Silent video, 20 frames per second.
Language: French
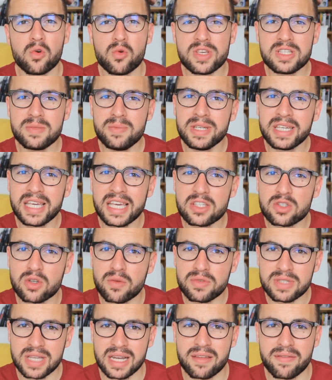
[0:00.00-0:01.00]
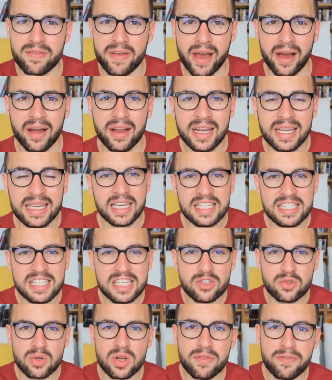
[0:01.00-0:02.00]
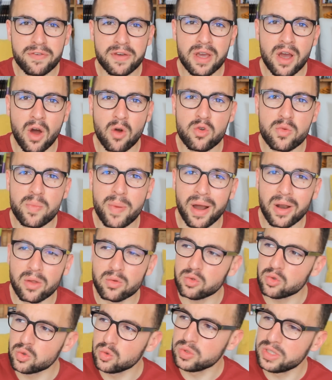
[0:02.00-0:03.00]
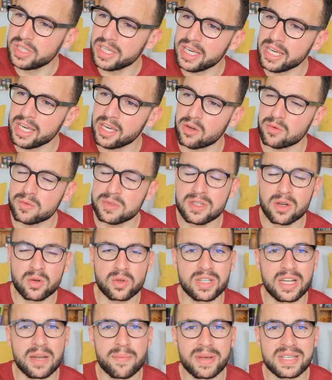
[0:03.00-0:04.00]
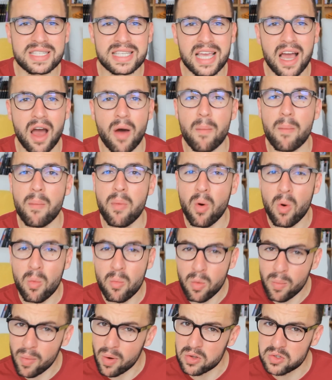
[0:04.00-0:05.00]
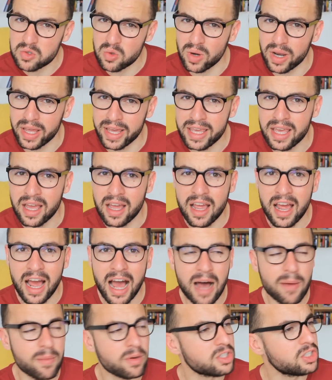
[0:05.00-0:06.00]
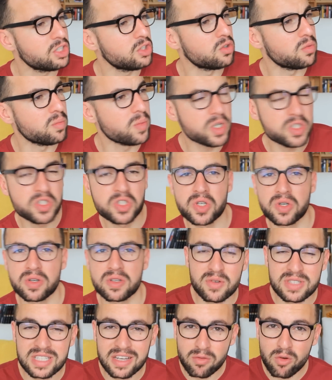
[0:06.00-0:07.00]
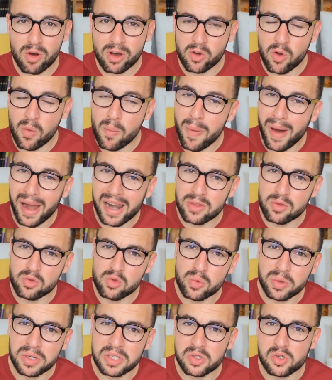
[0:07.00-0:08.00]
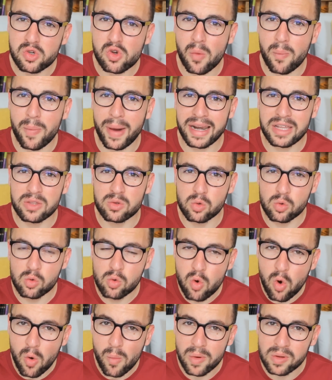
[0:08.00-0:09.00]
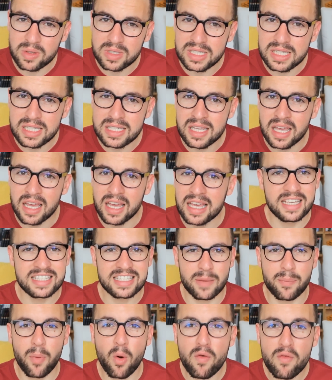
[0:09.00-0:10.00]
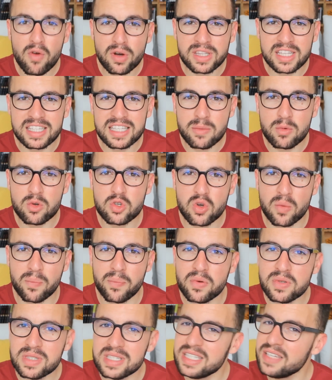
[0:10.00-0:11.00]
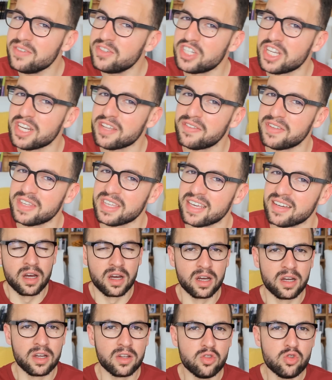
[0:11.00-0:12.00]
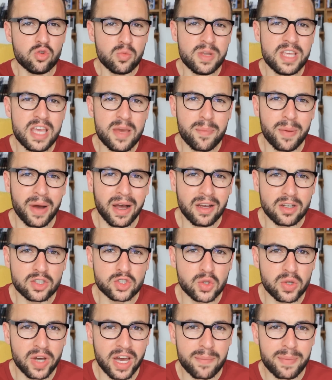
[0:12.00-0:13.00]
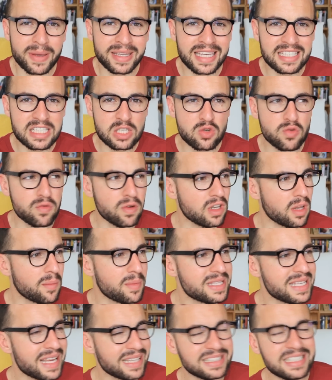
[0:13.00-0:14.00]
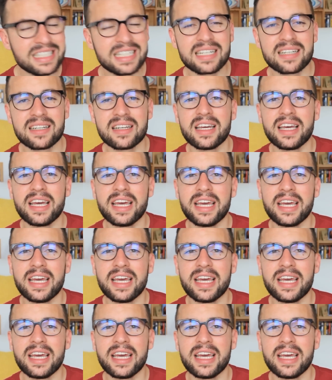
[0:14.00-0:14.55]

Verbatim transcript: pour lui expliquer ce que vous allez faire. Ici, je l'ai fait en lui parlant goûter et en disant qu'on allait passer un bon moment au soleil, à manger de bonnes choses. Faut savoir que parler de nourriture, parler de gourmandise, ça provoque des émotions positives chez les filles. N'oubliez pas, je le répète assez souvent dans mes articles,